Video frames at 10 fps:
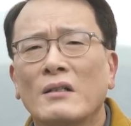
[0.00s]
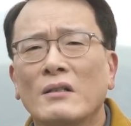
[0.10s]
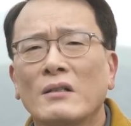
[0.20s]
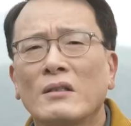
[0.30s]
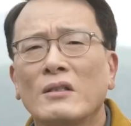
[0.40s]

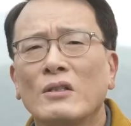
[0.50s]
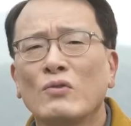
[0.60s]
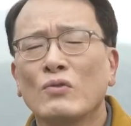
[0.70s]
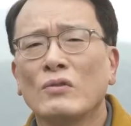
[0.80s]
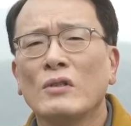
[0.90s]
그
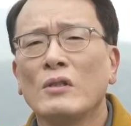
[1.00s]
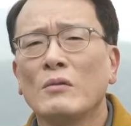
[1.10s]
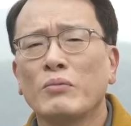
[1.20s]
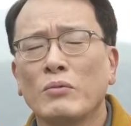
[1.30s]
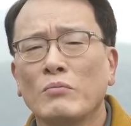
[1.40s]

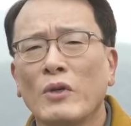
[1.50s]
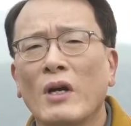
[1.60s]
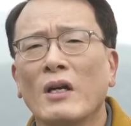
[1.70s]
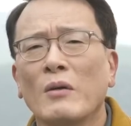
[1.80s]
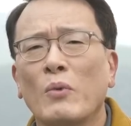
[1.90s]
기준을
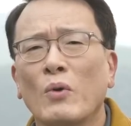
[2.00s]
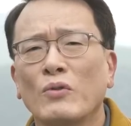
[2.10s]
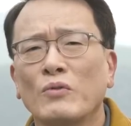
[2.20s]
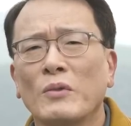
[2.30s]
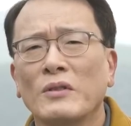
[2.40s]
분명하게
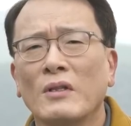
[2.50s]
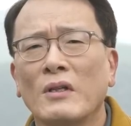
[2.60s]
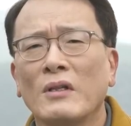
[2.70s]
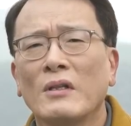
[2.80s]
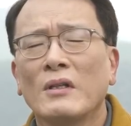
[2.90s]

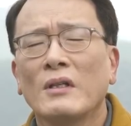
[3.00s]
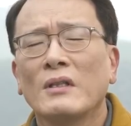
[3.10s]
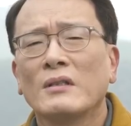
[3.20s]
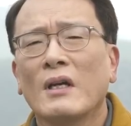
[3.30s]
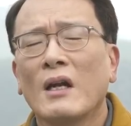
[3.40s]
보여주면서
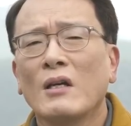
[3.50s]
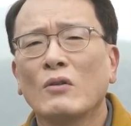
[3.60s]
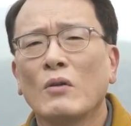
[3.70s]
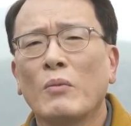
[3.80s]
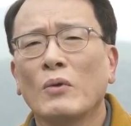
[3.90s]

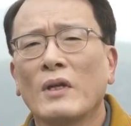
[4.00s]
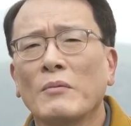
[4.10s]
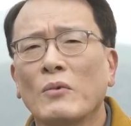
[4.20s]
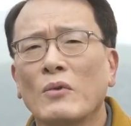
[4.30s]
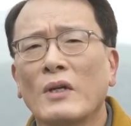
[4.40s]
사랑으로
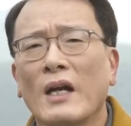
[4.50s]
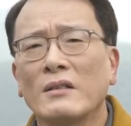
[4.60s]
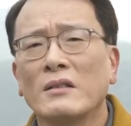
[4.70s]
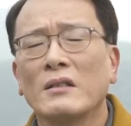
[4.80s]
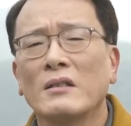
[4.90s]
보담고
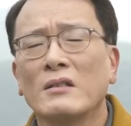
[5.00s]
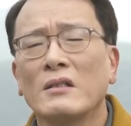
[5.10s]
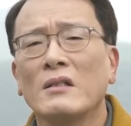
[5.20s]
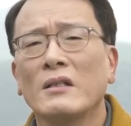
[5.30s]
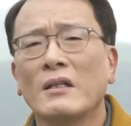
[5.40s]
같이
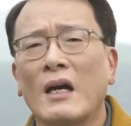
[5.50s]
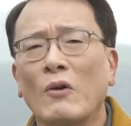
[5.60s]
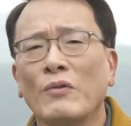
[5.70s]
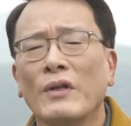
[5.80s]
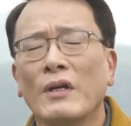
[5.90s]
진리
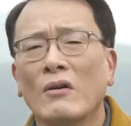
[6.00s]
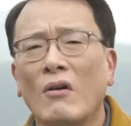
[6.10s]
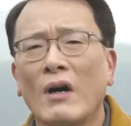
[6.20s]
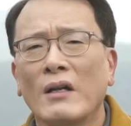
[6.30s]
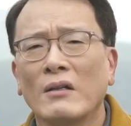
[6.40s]
가운데
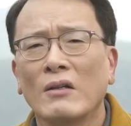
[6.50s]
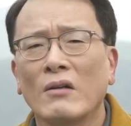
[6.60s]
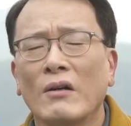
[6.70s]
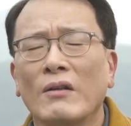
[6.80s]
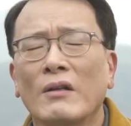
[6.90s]
거하는
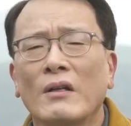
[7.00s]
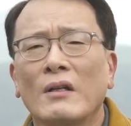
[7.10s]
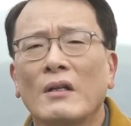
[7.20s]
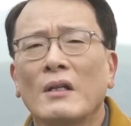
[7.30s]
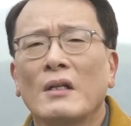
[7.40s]
것.
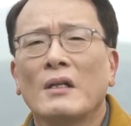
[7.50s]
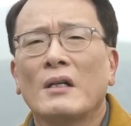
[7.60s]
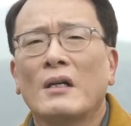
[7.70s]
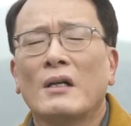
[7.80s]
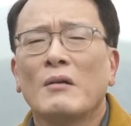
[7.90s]

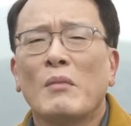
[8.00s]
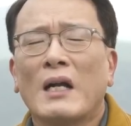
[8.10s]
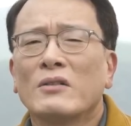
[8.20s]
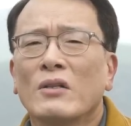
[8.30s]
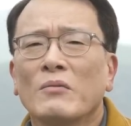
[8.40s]
아,
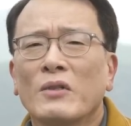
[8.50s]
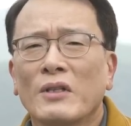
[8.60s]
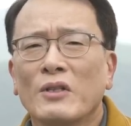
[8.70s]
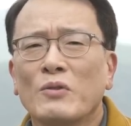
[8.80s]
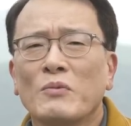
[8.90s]
말처럼
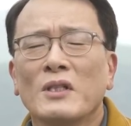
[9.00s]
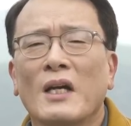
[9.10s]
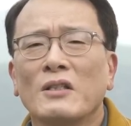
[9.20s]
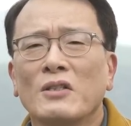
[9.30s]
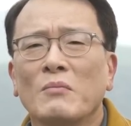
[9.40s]
그렇게
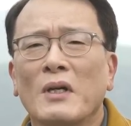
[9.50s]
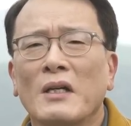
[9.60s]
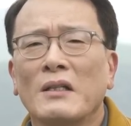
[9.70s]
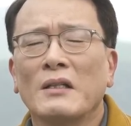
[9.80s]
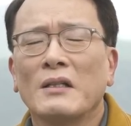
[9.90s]
쉽지는
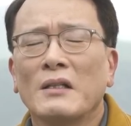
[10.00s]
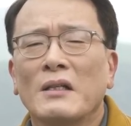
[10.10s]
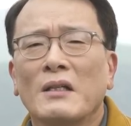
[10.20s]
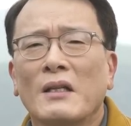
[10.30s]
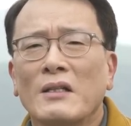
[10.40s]
않지만
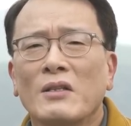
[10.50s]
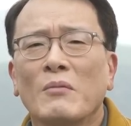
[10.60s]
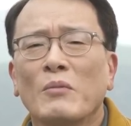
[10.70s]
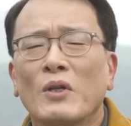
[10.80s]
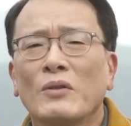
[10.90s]
다시
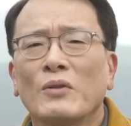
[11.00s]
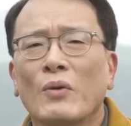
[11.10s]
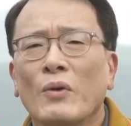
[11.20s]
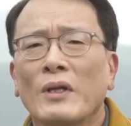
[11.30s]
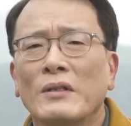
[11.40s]
한번
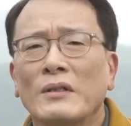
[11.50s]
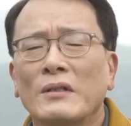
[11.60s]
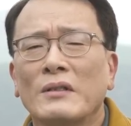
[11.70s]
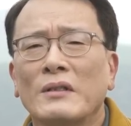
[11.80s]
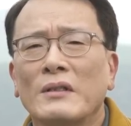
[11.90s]

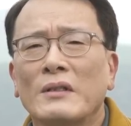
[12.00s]
교회는